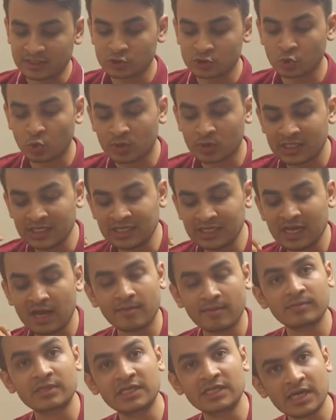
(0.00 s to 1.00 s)
का जो कि लिया
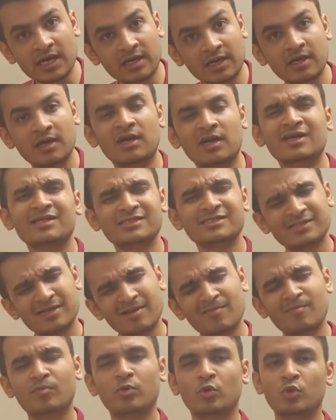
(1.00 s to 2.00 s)
अमीलिया कर ने
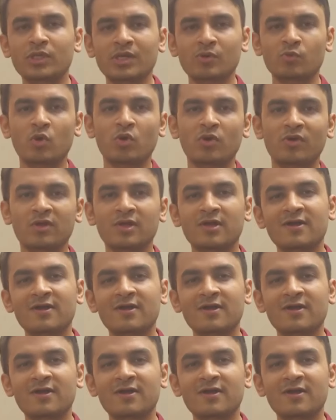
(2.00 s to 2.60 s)
स्टम्प हुई वो